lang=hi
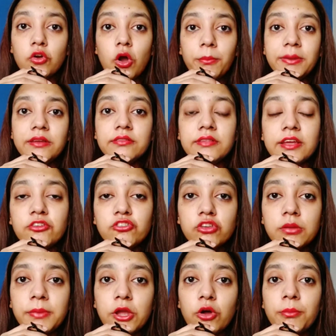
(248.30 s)
कमेंट
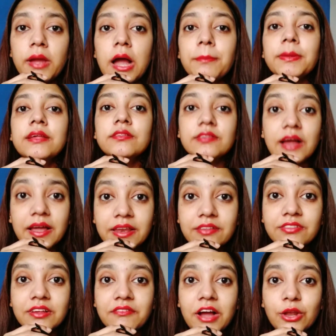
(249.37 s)
सेक्शन में और मैं आपके
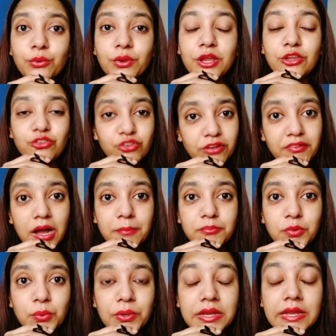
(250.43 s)
सारे सवालों के
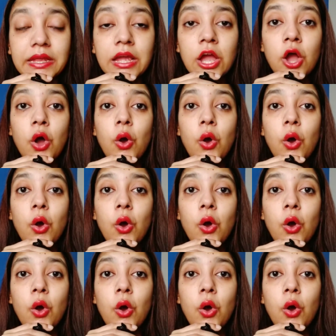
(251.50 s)
जवाब दूंगी